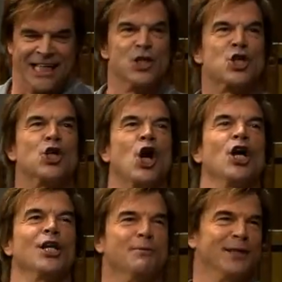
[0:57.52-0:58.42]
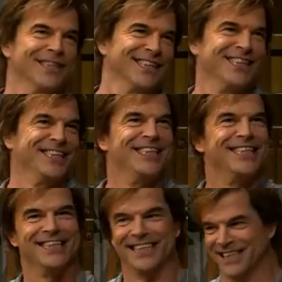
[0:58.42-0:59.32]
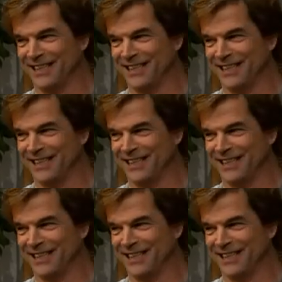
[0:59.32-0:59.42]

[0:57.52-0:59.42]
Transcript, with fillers: Eine Schorle, bitte. Eine ja, Schorle.